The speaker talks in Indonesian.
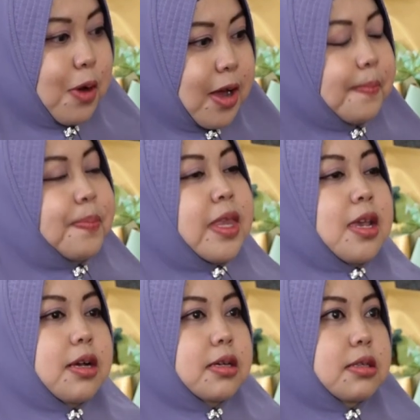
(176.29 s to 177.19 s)

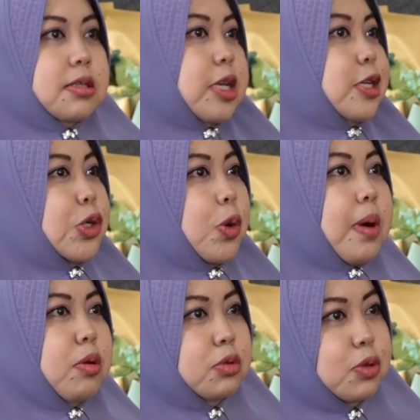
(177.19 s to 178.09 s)
uh, saya
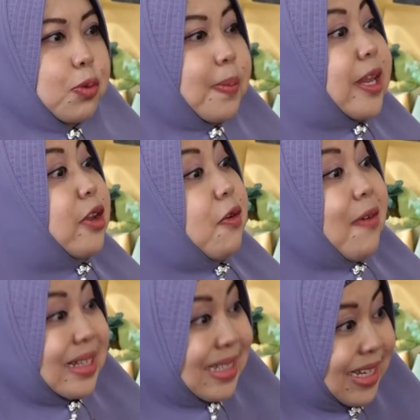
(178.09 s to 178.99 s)
coba untuk
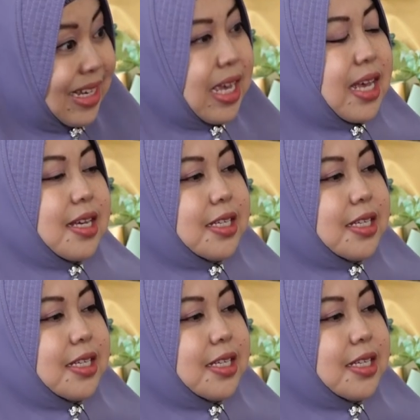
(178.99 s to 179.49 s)
berinovasi.